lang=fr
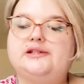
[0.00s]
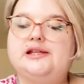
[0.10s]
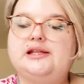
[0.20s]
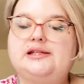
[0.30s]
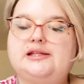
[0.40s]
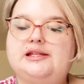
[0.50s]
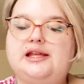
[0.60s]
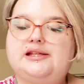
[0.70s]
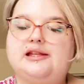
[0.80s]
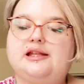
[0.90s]
C'est décidé
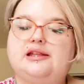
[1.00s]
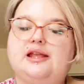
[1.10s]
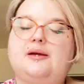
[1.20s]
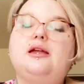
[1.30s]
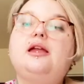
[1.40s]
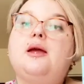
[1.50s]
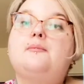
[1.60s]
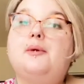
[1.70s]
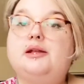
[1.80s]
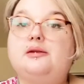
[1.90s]
cet été,
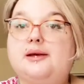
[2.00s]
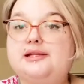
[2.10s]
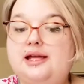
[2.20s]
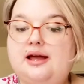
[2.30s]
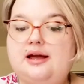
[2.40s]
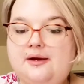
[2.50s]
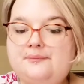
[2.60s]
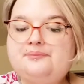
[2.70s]
pas de mascara.